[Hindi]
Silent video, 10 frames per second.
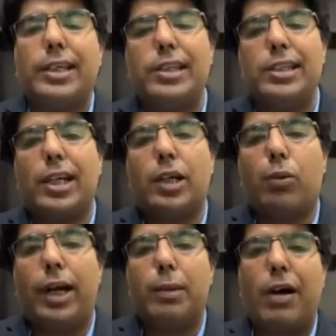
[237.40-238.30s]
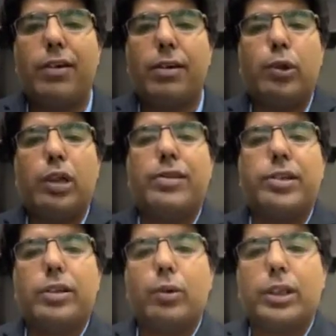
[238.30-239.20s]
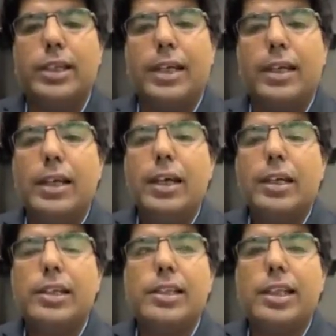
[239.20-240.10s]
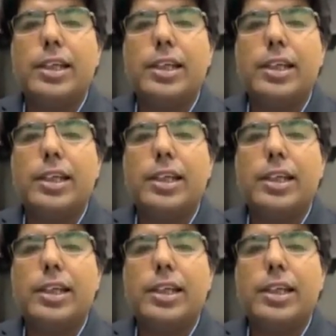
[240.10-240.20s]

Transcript: है किसी की एक्वायर्ड पावर मोटिवेशन होती है किसी